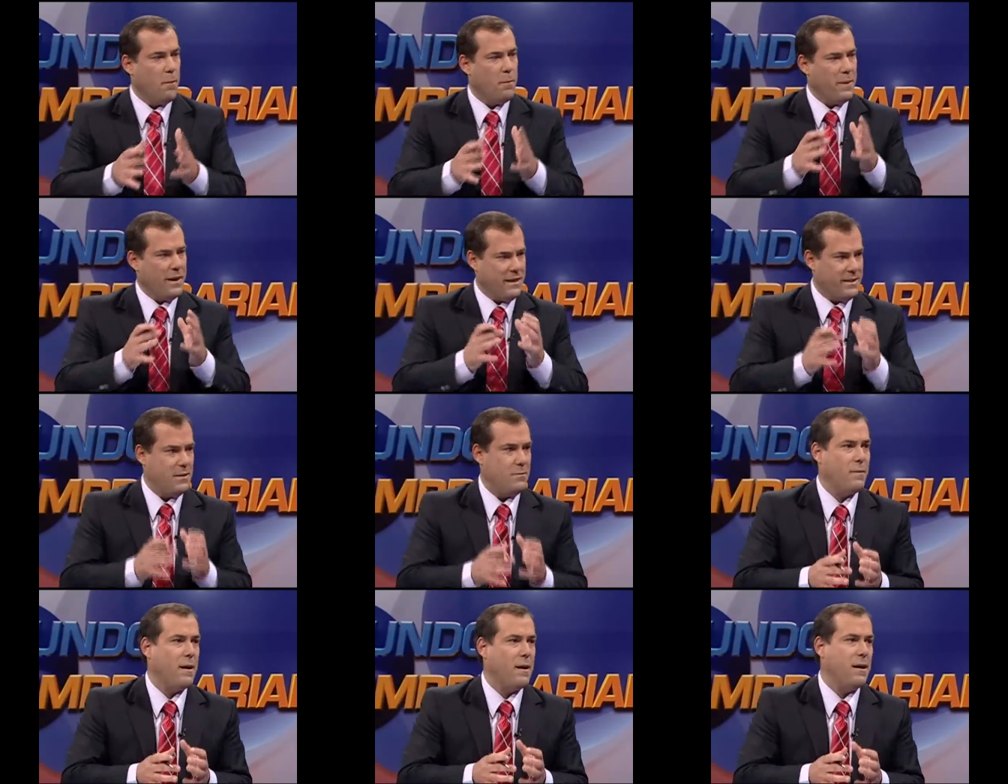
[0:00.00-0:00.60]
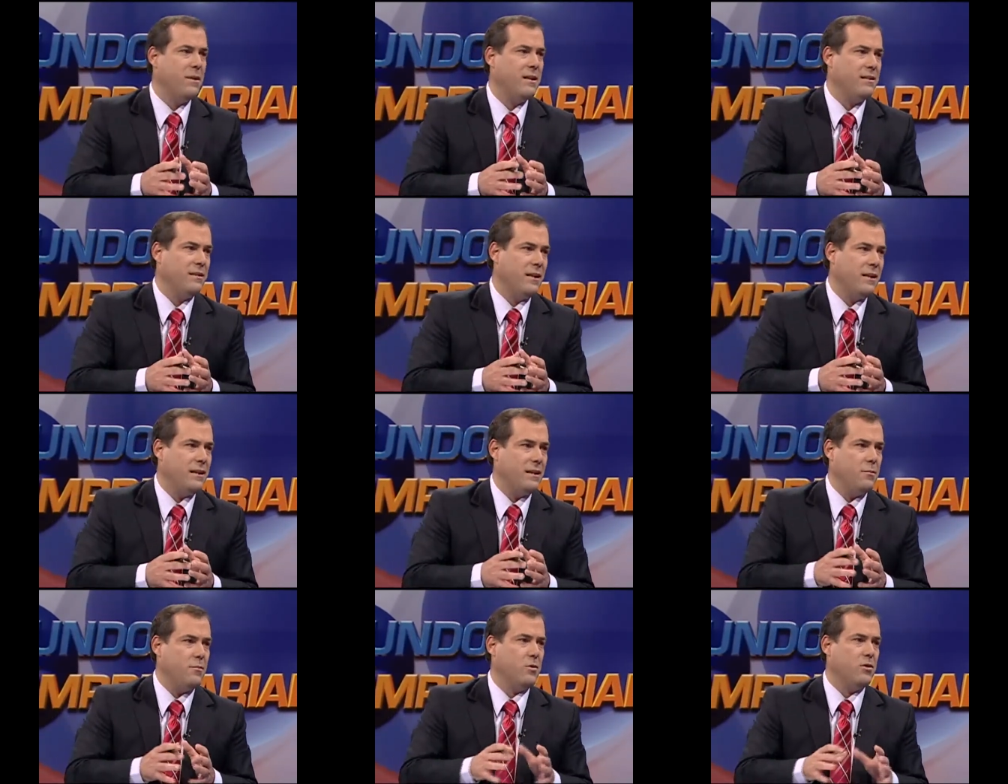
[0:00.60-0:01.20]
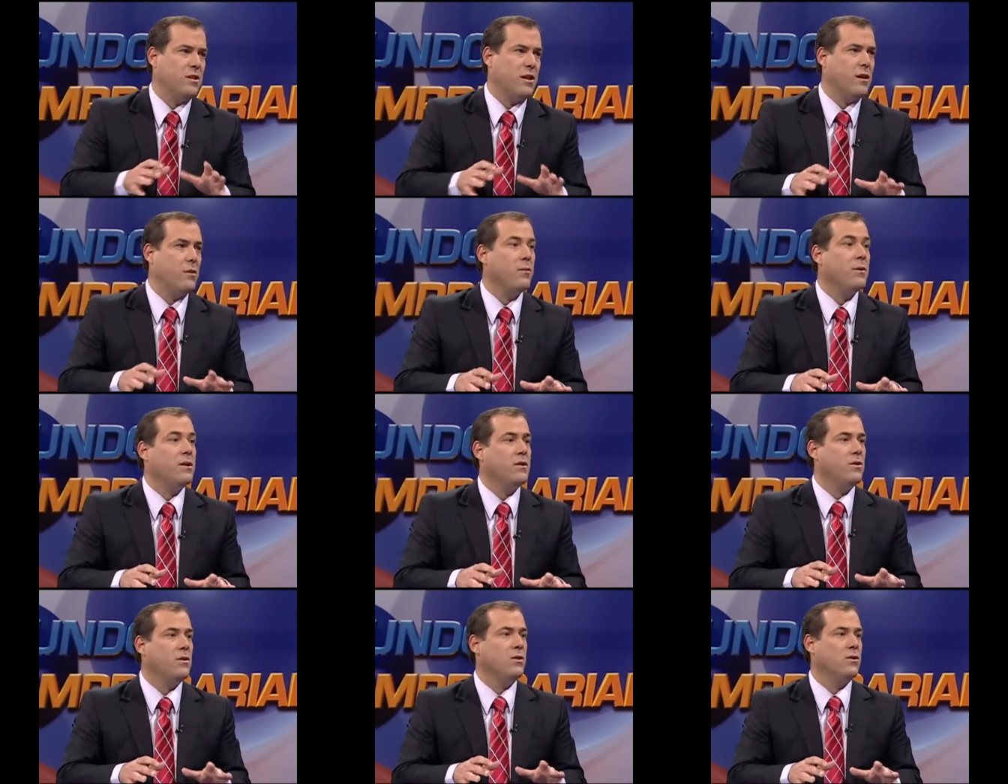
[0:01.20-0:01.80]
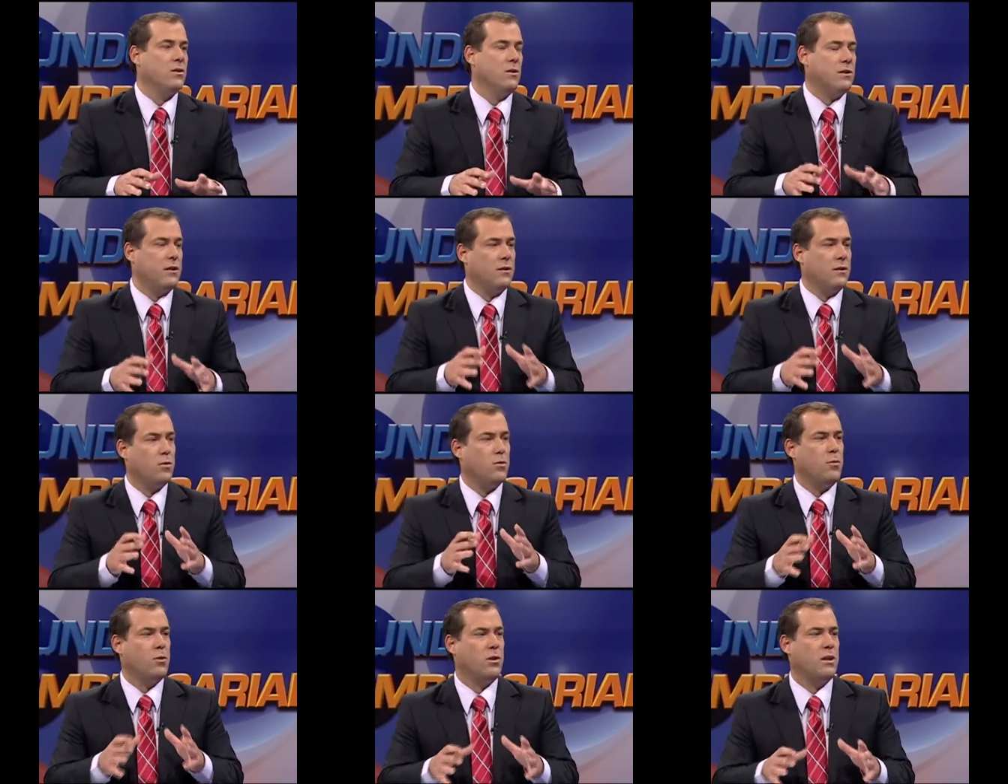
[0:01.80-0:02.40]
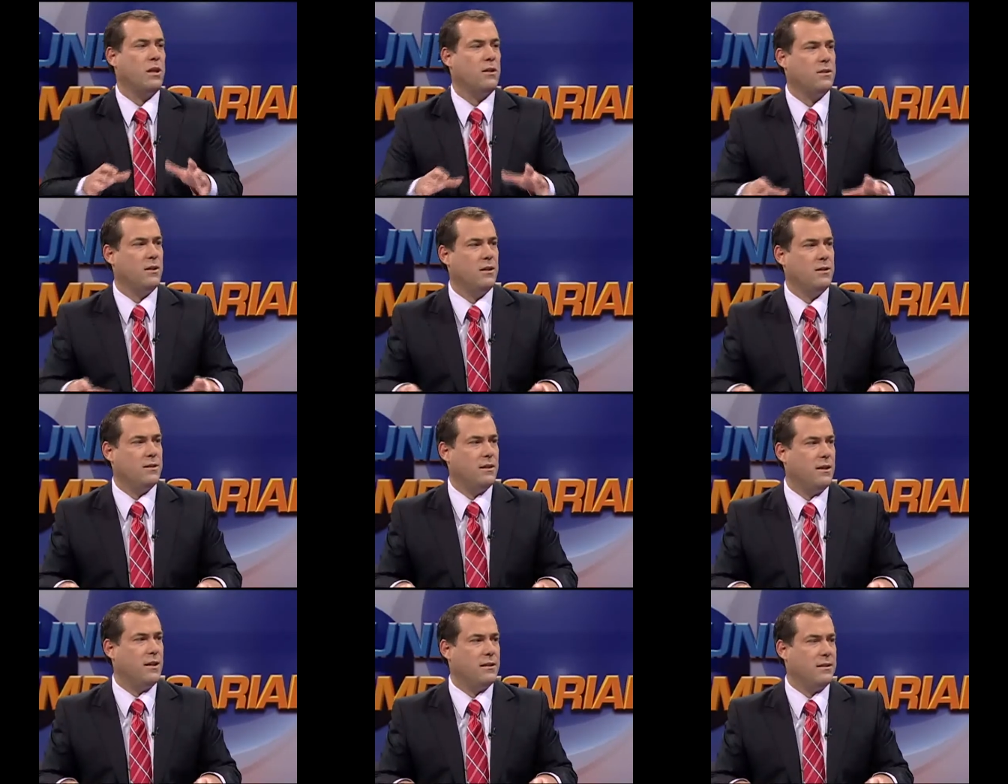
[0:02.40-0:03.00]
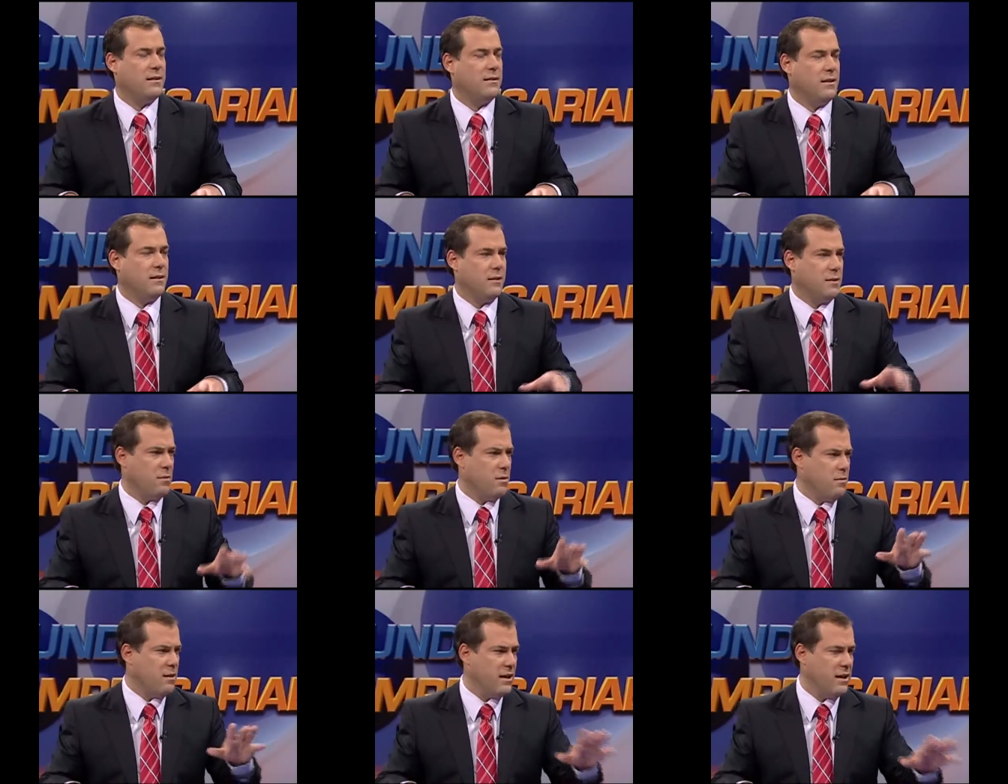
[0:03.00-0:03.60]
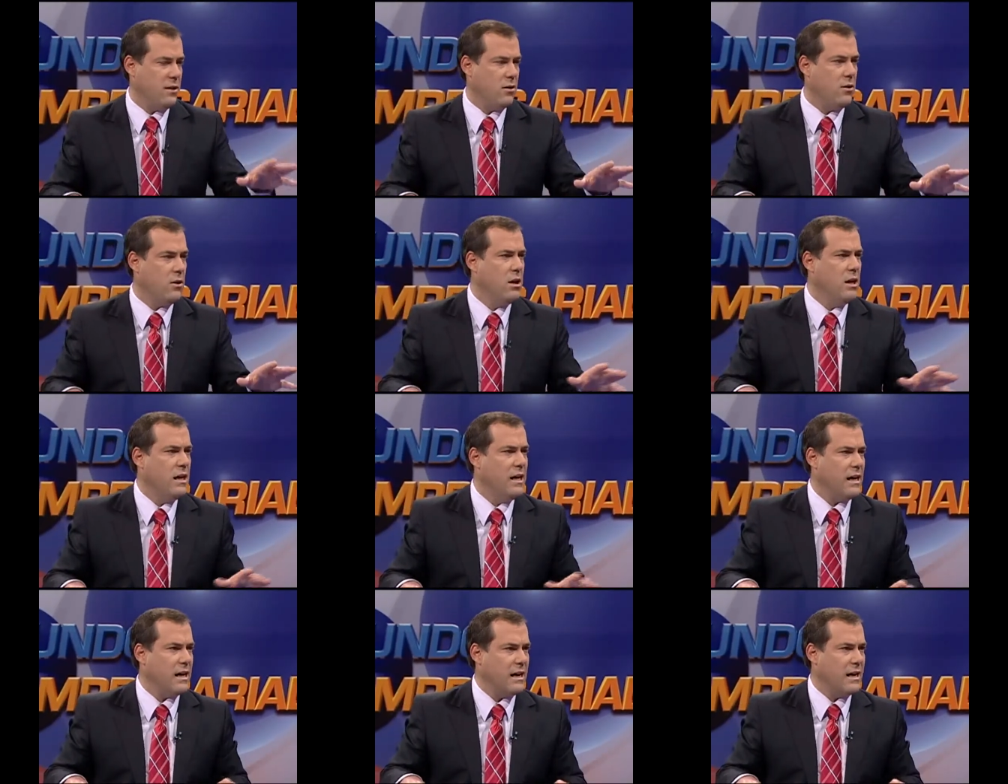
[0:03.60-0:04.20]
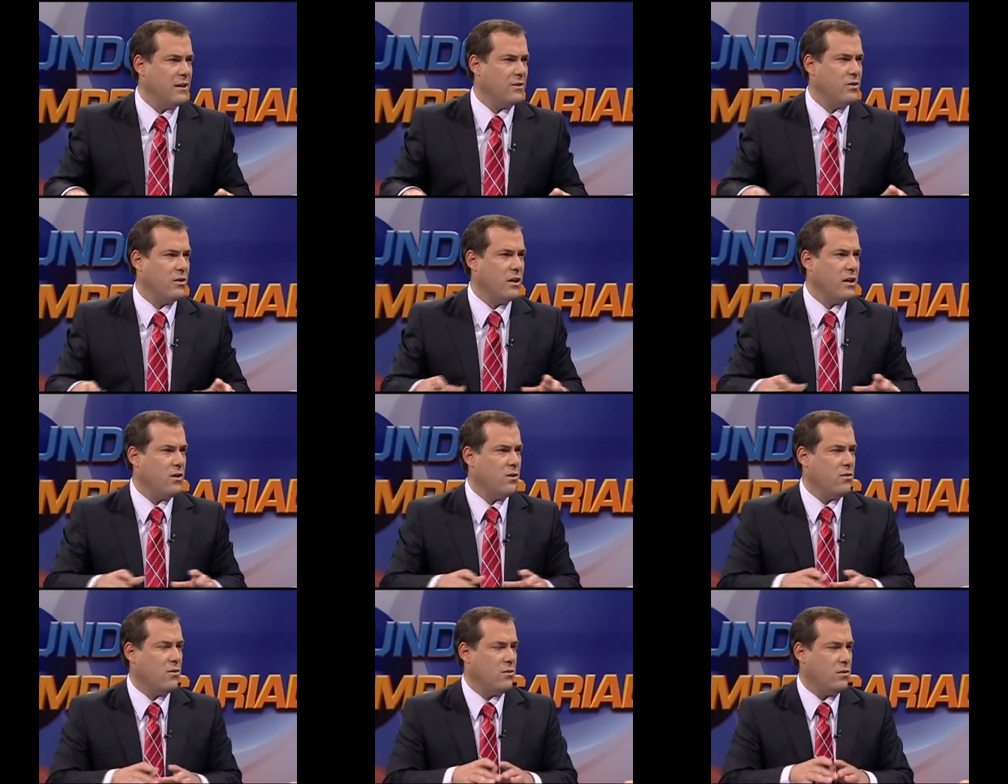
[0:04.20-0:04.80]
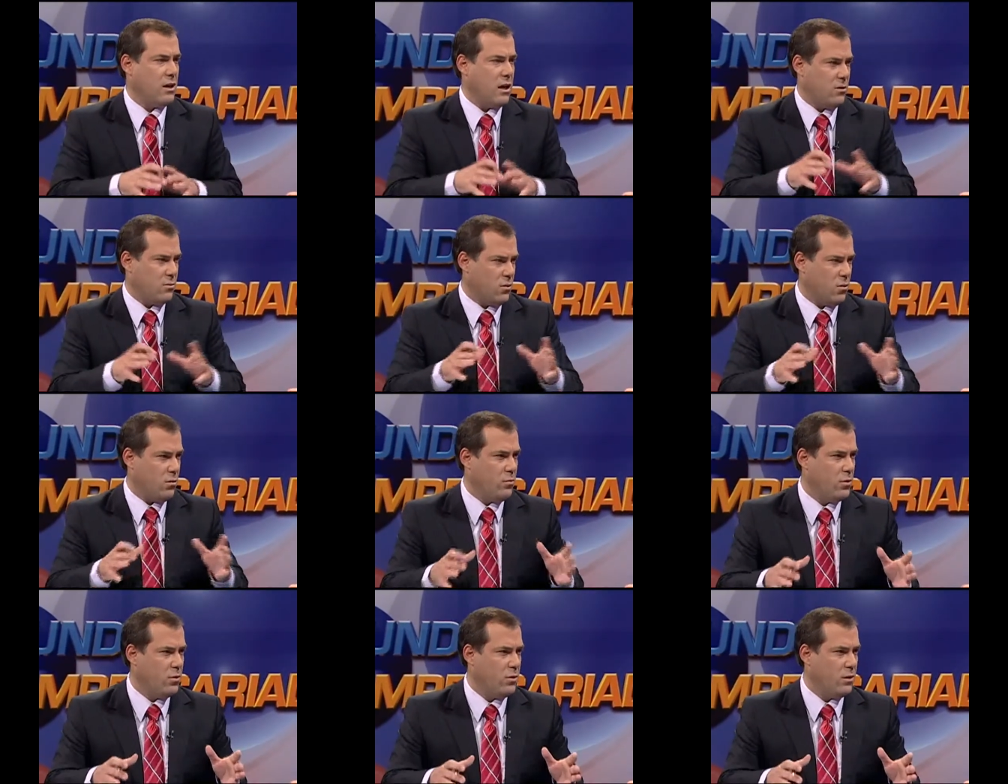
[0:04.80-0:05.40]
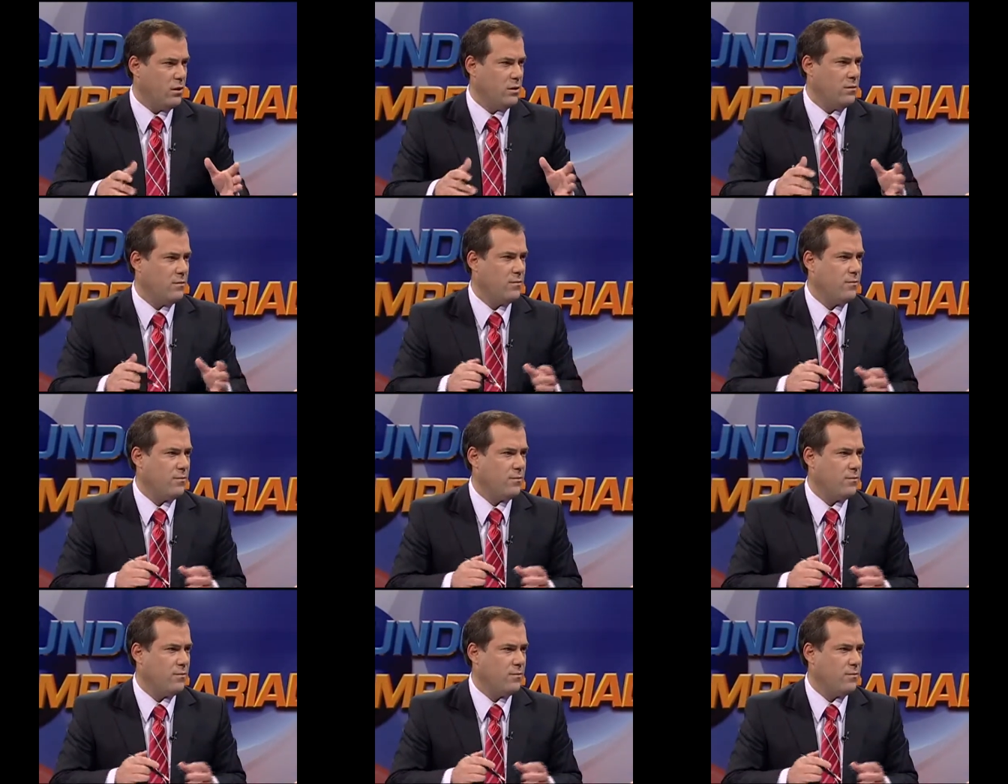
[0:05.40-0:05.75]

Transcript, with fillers: Principalmente, ¿qué tipo de servicios están soportados en este data center? Me imagino, relacionados con cloud computing.